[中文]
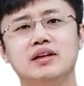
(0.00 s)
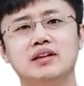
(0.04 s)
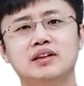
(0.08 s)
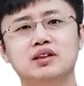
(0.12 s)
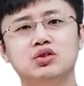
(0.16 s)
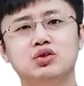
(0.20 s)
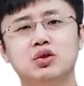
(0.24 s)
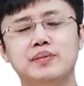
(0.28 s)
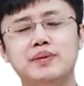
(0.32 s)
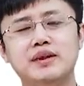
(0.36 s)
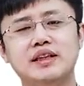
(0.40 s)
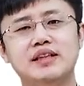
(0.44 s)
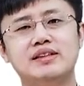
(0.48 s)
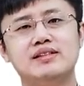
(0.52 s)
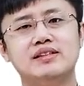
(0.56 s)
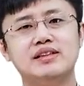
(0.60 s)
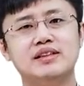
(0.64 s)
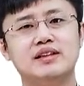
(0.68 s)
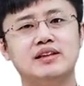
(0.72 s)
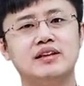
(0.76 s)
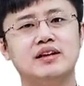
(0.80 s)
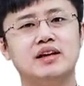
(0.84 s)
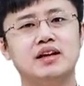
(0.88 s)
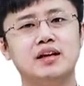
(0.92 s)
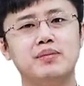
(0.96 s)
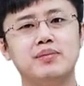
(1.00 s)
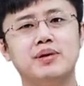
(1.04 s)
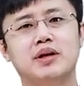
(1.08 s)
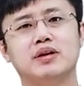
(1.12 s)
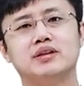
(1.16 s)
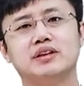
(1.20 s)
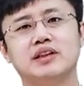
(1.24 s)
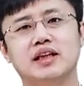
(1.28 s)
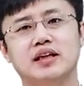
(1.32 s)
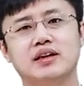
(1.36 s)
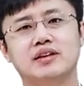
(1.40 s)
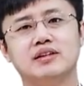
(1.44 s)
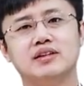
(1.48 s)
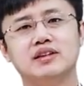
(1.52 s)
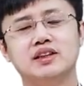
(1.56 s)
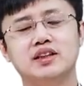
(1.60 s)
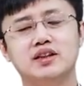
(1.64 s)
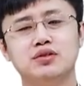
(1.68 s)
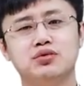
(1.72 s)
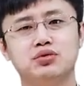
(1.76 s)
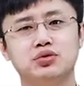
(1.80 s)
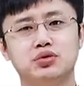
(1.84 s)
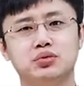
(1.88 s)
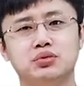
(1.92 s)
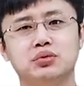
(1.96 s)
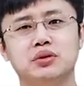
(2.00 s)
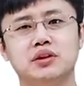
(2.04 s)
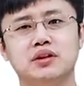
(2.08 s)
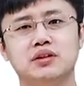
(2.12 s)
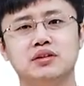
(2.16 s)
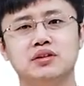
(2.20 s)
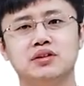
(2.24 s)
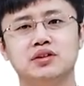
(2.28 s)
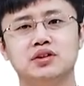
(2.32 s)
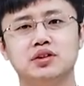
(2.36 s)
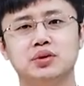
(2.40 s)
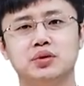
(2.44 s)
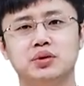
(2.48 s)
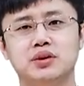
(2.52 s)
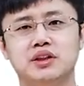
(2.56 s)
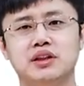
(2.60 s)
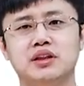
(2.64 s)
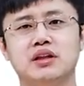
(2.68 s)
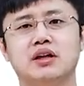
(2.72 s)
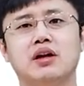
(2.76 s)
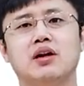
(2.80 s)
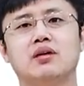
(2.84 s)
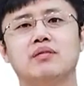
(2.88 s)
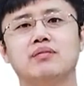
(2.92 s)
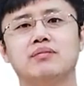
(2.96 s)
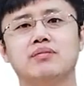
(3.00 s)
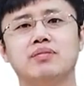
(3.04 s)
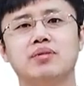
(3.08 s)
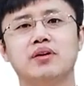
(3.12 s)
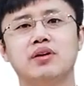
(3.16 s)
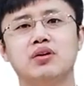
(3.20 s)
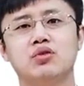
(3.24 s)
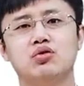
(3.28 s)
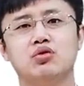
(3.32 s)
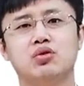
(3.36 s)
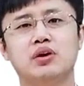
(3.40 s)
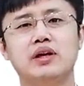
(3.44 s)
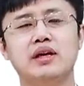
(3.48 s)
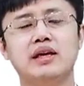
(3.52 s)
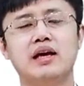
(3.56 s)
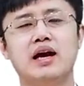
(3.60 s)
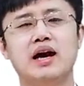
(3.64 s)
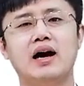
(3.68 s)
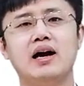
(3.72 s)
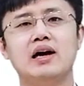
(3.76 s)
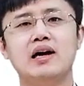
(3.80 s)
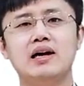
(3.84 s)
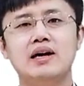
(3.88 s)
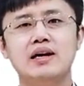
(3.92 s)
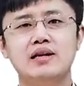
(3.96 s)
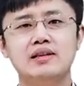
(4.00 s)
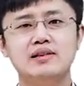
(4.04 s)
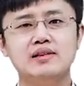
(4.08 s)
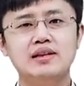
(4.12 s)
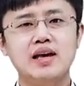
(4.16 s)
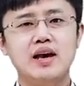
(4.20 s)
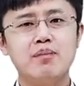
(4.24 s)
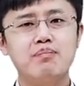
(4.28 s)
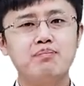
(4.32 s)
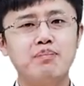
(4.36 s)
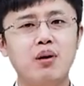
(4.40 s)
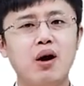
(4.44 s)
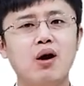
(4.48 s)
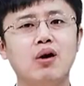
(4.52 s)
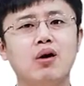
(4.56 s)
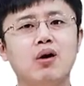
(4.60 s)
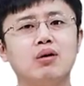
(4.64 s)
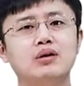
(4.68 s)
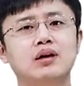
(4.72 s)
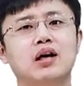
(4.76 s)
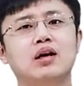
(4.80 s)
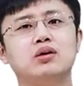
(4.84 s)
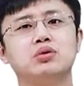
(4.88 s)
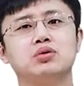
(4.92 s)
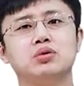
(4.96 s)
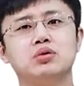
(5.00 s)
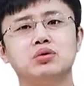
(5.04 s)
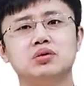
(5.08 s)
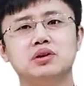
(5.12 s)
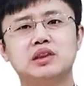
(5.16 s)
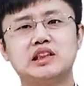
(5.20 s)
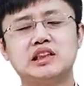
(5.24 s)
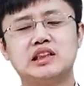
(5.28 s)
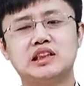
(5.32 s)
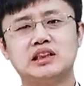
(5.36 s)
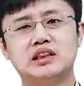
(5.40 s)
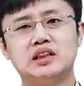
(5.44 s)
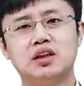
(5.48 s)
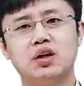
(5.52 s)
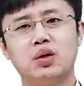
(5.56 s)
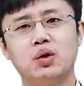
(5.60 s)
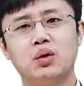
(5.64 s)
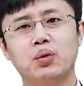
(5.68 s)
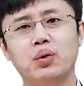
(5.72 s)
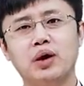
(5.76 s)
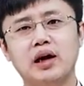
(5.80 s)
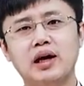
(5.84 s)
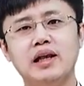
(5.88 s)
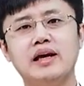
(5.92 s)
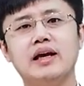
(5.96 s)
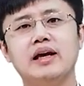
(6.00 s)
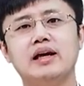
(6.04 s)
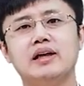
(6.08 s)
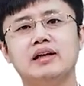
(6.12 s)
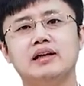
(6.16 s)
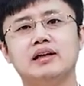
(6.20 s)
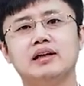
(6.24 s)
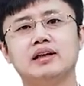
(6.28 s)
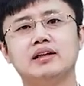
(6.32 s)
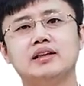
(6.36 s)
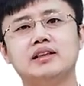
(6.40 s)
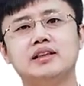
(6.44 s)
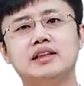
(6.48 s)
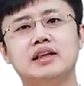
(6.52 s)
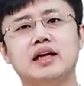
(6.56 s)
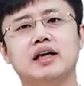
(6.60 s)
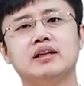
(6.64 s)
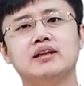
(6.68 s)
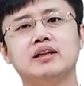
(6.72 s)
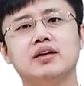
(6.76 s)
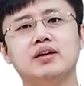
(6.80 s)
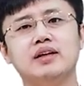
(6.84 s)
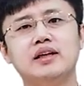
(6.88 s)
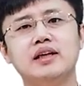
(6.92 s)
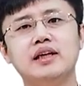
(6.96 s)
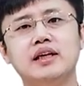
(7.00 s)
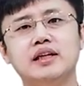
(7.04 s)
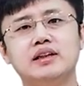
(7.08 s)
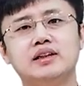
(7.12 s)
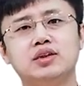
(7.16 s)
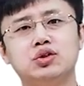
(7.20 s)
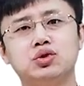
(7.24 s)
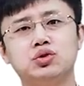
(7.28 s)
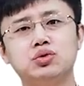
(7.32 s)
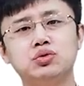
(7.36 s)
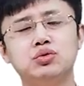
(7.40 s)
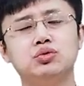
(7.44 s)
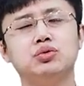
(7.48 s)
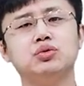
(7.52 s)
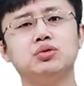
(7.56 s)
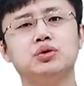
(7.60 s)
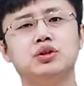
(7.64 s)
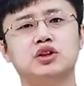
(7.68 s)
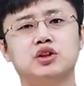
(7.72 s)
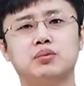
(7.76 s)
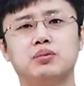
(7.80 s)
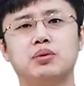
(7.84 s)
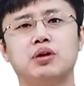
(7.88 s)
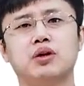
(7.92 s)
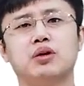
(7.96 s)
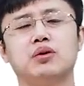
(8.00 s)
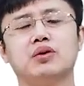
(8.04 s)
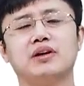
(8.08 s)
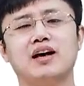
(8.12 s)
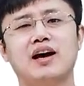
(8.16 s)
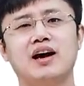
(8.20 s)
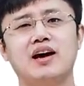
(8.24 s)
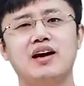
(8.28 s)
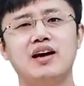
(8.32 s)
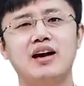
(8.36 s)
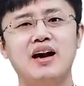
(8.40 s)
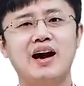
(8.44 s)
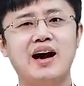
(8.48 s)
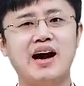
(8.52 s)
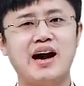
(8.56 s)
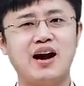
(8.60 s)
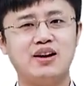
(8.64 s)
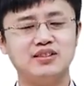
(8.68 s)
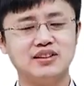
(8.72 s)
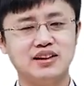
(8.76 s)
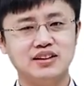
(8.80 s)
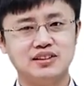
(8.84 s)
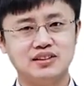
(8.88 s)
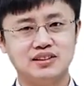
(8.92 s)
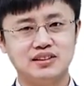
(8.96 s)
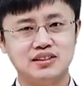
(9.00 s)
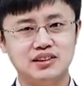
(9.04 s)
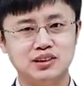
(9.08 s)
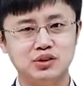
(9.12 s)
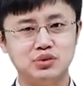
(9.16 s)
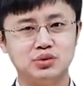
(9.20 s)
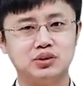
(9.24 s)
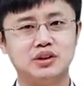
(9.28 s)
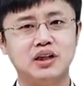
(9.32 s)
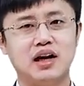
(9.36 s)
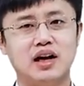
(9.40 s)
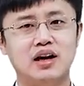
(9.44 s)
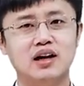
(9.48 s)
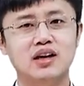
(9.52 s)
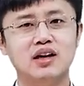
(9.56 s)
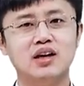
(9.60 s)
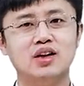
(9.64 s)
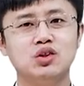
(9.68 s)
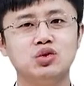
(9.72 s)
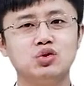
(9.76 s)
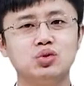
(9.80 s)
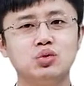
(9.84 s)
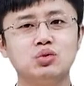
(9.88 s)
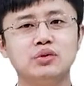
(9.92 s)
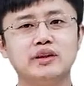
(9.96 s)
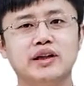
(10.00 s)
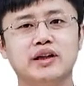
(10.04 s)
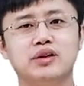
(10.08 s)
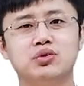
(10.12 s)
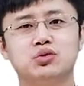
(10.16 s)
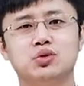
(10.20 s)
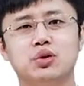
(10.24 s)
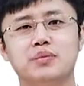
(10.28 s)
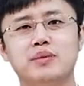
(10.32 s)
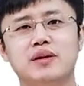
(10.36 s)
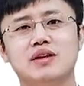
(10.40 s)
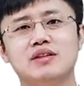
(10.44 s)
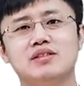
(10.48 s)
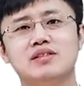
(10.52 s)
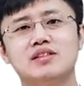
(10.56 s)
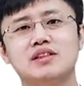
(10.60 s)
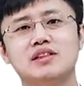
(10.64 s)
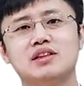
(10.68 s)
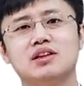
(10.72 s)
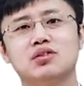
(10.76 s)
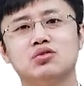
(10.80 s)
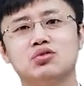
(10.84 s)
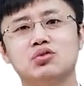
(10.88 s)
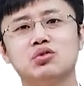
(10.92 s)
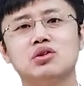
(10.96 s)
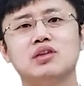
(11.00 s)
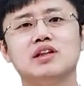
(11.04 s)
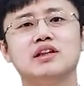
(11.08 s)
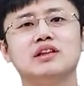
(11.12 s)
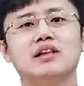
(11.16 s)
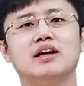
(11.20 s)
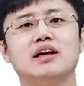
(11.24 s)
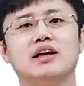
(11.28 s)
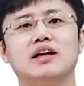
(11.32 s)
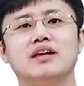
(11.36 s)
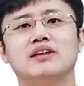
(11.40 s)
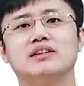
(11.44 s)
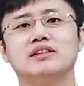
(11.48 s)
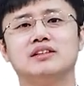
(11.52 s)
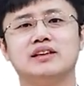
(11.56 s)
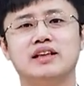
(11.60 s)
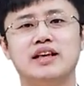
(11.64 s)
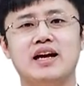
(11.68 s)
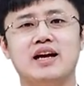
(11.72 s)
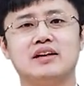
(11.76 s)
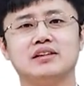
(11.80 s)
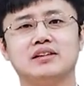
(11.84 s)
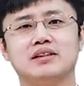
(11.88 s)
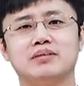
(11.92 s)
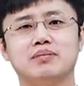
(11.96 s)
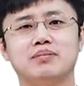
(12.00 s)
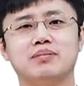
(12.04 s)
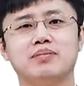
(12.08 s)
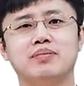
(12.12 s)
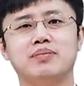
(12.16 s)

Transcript: 这说明你自己的能力比较强，信服度呢就会提高。所以啊，在报告当中只罗列和强调业绩数据是不够的，还要在此基础上重点说明自己的综合能力是怎样的。